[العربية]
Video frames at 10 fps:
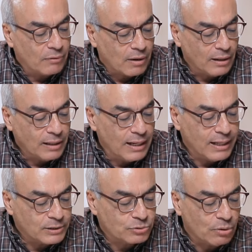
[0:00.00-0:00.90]
قال
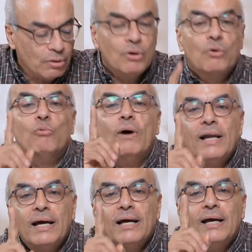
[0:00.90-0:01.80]
لها يسوع
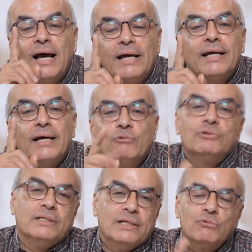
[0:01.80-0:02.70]
ولا انا
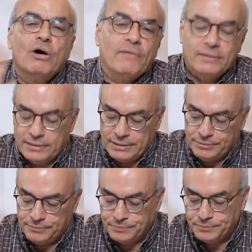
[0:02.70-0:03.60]
ادينك نقف عند دي
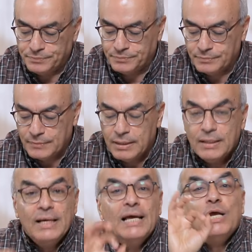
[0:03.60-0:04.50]

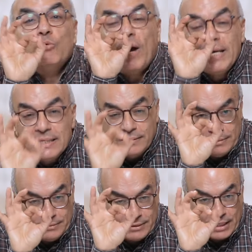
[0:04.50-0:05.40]

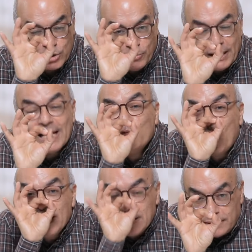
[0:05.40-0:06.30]
الوحيد ركزوا معايا
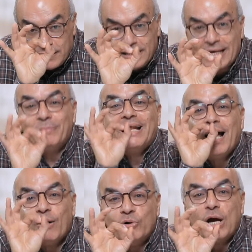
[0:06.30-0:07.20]
الوحيد اللي كان من
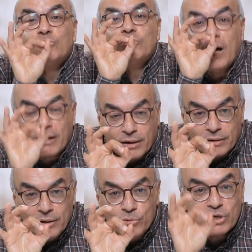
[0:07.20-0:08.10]
حقه ياخد حجر
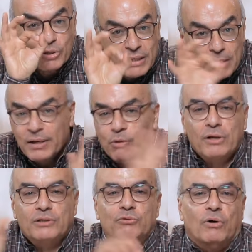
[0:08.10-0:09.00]
ويرميها بيها هو
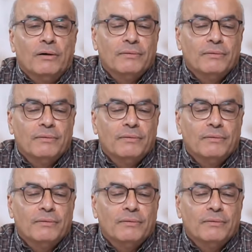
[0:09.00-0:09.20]
يسوع